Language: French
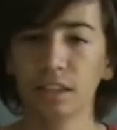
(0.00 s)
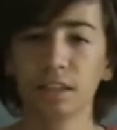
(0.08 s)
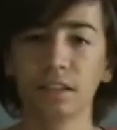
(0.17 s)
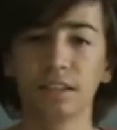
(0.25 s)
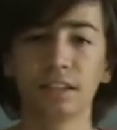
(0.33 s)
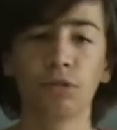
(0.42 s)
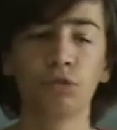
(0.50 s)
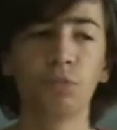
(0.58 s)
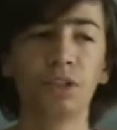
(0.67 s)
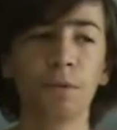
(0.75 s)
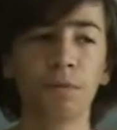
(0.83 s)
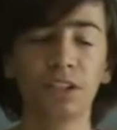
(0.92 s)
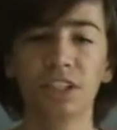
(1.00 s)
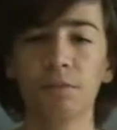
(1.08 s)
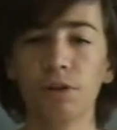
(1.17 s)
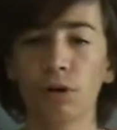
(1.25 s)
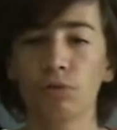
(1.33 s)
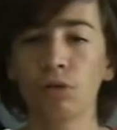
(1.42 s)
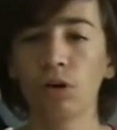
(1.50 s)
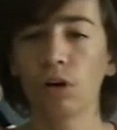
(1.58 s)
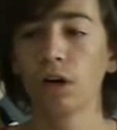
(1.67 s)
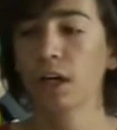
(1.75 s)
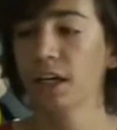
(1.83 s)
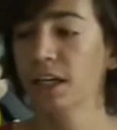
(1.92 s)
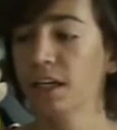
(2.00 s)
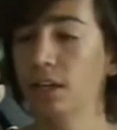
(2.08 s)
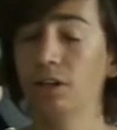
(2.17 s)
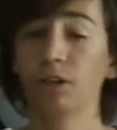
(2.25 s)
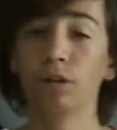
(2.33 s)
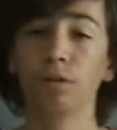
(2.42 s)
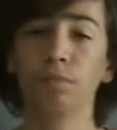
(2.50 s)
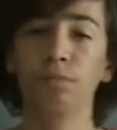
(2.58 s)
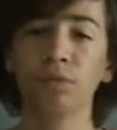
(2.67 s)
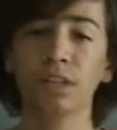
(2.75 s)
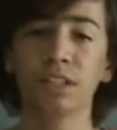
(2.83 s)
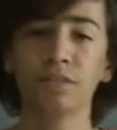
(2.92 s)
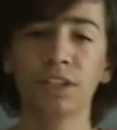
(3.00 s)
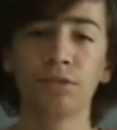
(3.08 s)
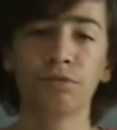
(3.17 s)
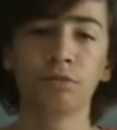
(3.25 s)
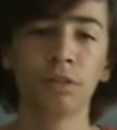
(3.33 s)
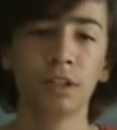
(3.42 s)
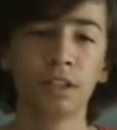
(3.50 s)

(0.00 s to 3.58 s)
C'est ce des points des 10 meilleurs coureurs. Et euh, pour les invitations,